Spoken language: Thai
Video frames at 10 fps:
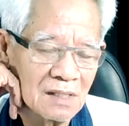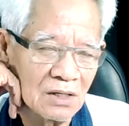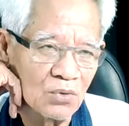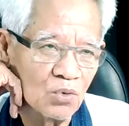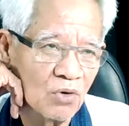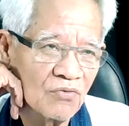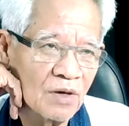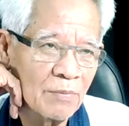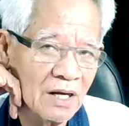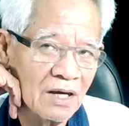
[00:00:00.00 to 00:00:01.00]
ถ้าหนูบอกว่า
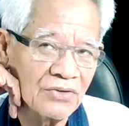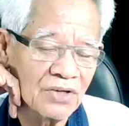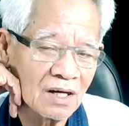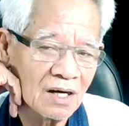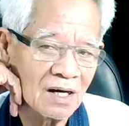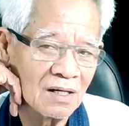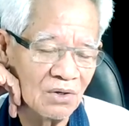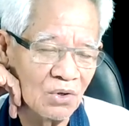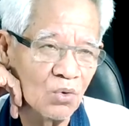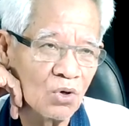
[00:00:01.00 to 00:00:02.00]
ไม่แน่ใจค่ะ
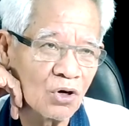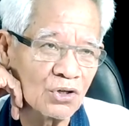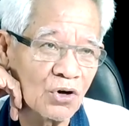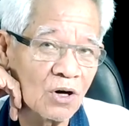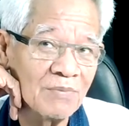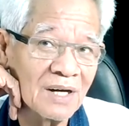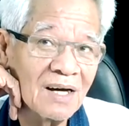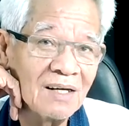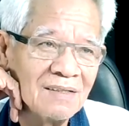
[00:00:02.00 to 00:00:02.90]
ลุงก็ยอมนะ